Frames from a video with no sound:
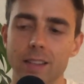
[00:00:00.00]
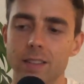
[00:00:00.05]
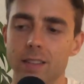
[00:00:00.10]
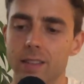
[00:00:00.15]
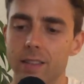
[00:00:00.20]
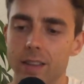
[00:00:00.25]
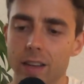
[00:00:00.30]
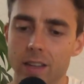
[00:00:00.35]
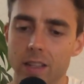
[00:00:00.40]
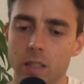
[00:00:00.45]
Das
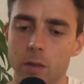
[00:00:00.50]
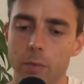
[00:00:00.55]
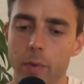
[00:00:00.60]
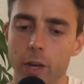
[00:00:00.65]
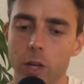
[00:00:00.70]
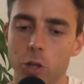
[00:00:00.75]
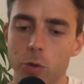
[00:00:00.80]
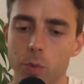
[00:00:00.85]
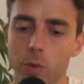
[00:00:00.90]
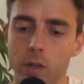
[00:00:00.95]
erste
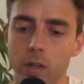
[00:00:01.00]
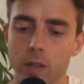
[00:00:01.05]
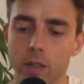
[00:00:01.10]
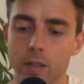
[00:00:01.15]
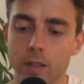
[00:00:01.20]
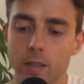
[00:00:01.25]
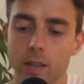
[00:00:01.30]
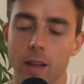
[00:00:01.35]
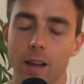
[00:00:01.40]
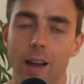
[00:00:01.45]
Beispiel
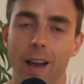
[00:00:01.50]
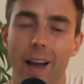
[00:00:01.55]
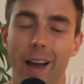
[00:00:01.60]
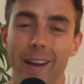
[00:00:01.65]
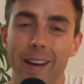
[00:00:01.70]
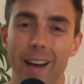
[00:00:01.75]
ist ein